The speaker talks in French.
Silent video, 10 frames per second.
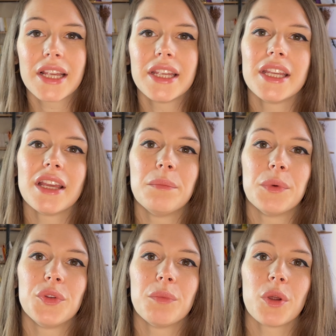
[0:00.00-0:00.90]
et me
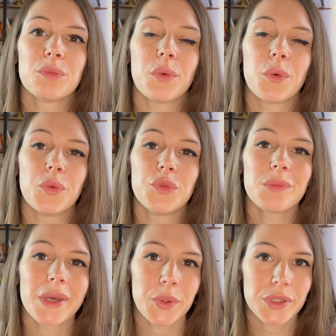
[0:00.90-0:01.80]
demande mon
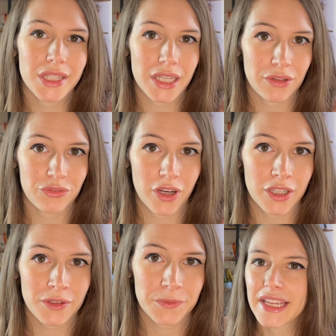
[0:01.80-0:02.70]
numéro de
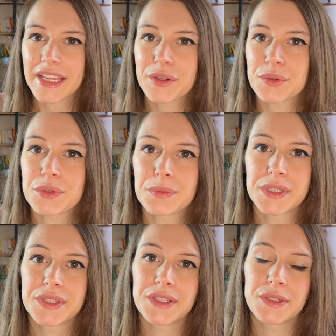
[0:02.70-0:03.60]
téléphone et que je lui
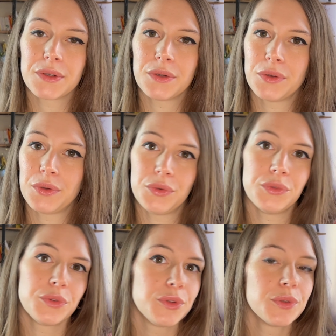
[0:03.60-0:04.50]
dis
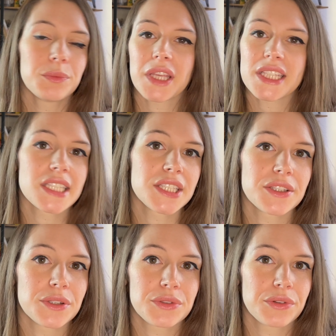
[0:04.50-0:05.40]
euh, non merci,
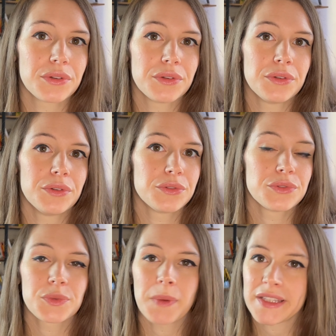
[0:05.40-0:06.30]
je, je ne
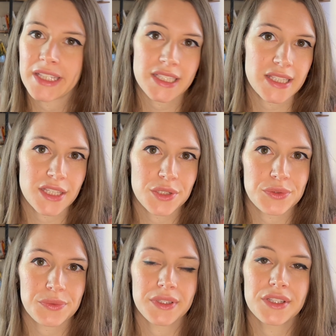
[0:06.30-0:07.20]
suis pas intéressée, je
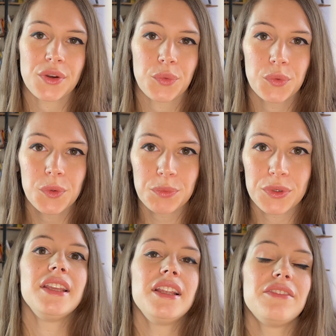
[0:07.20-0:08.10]
suis déjà en couple,
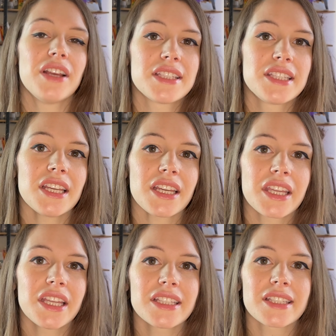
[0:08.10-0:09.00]
il va dire
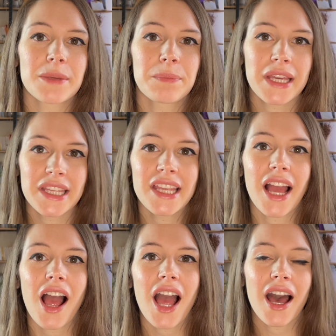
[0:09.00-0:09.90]
qu'il s'est pris
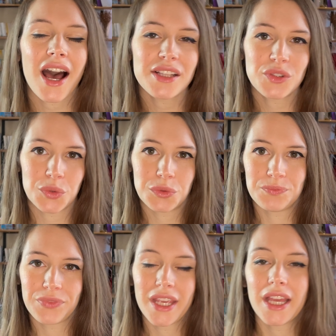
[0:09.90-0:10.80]
un râteau.
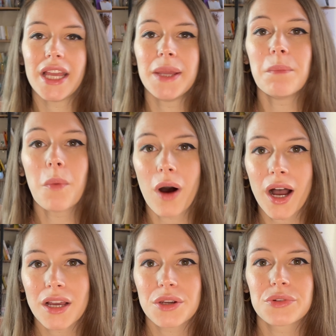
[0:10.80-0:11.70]
Et
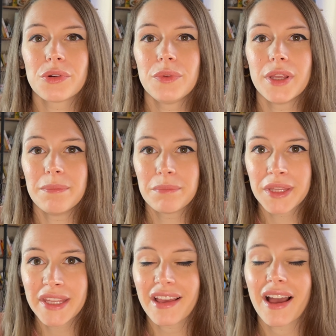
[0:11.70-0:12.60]
moi, je lui ai
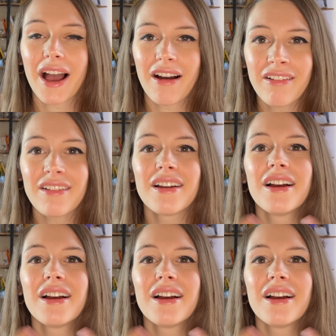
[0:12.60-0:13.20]
mis un